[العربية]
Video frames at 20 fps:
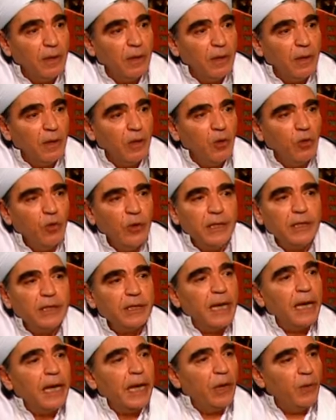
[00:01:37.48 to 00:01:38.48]
اه
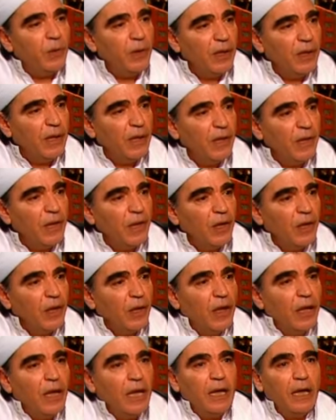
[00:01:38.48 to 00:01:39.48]
وانسان قوي اه,
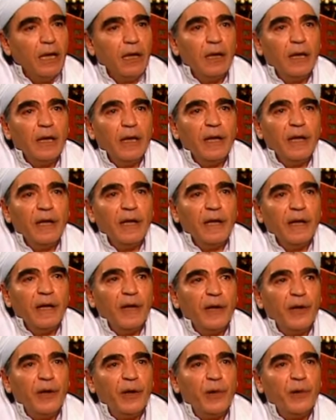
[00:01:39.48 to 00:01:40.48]

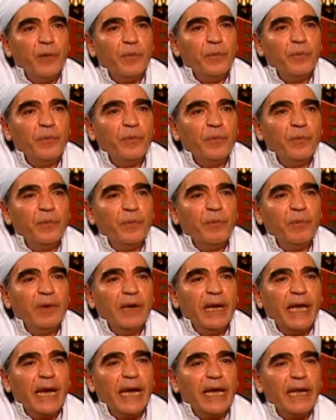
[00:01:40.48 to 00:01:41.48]
آه
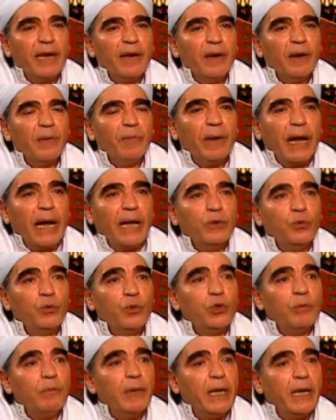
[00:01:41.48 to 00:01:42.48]
لكن ما
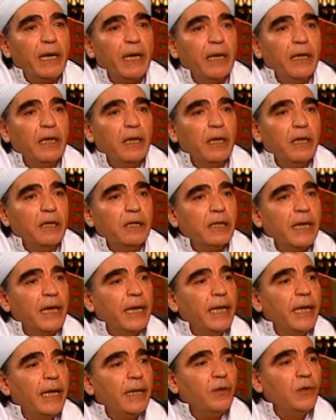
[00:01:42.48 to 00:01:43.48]
عندوش مانع ان
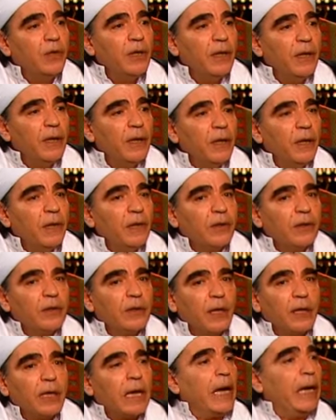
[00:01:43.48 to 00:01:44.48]
الانسانيات دي آه.
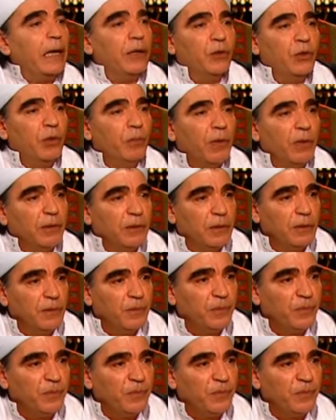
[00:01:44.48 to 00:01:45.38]
تضغى على الانضباط